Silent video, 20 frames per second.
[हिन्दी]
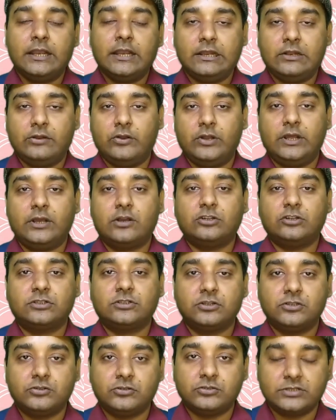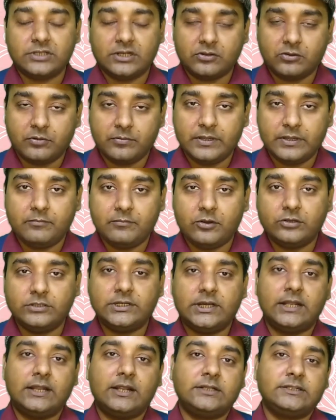इन्होंने कॉन्स्टिट्यूशन को भी बहुत
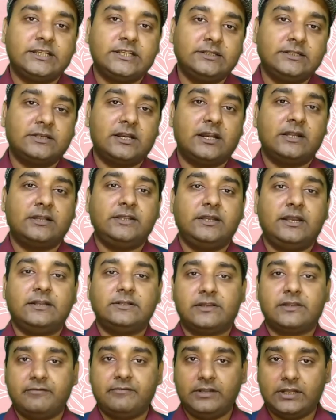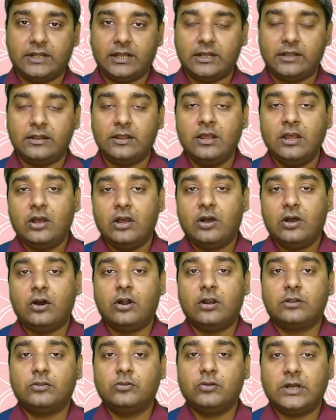ज़्यादा चेंज कर दिया है संविधान
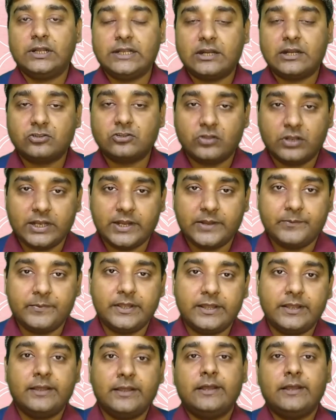और 2016 में